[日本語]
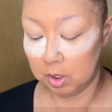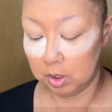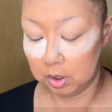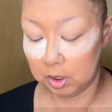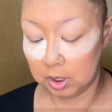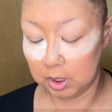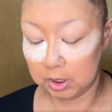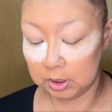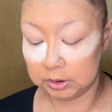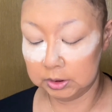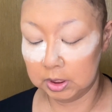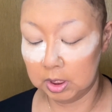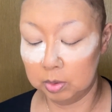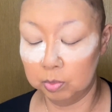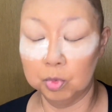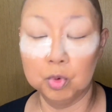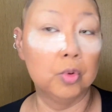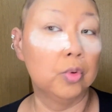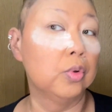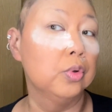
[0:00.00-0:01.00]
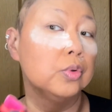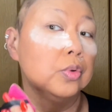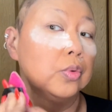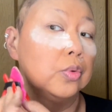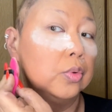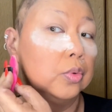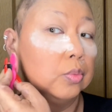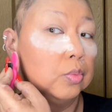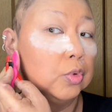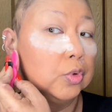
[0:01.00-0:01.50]
なんかさも
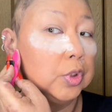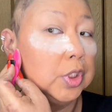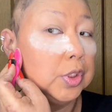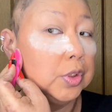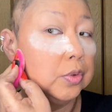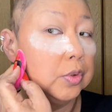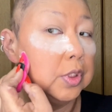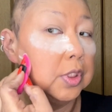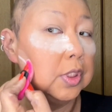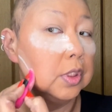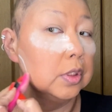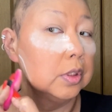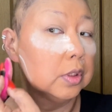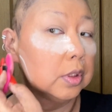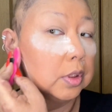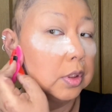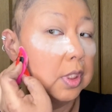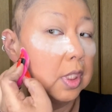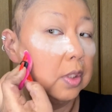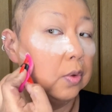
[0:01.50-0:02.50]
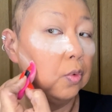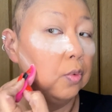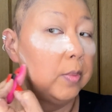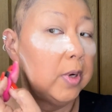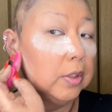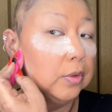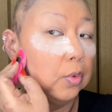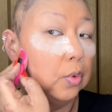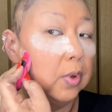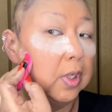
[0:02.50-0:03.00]
うもう22 3
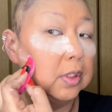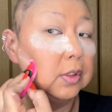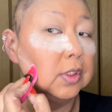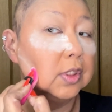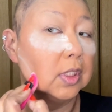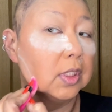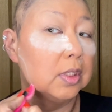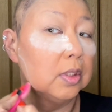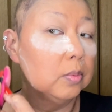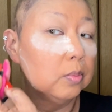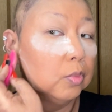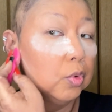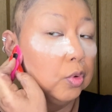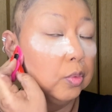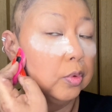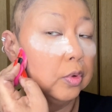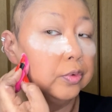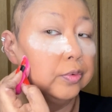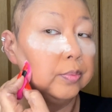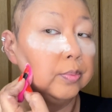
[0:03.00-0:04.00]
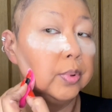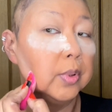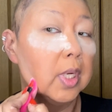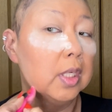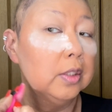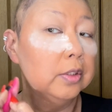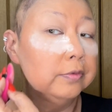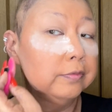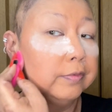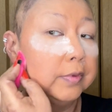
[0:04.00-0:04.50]
ま、終わるじゃんもう
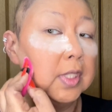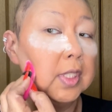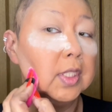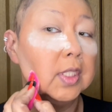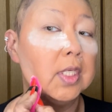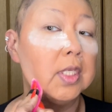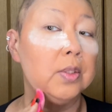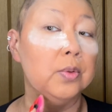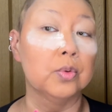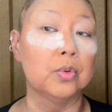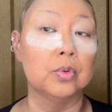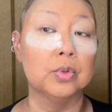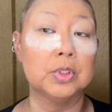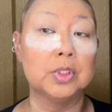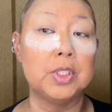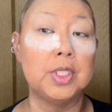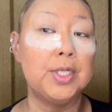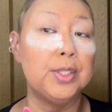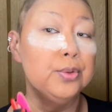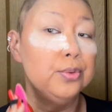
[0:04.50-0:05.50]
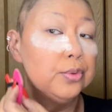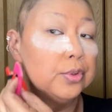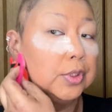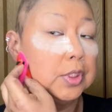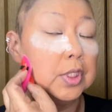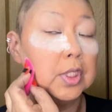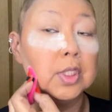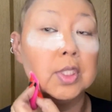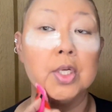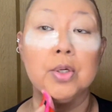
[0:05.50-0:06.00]
ブラックフライデーのセールの
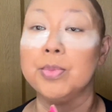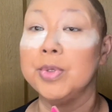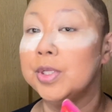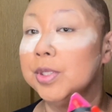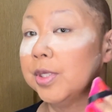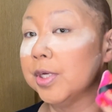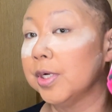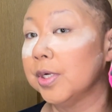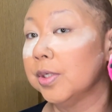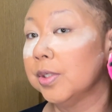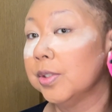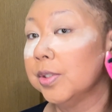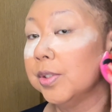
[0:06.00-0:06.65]
時期だよみんな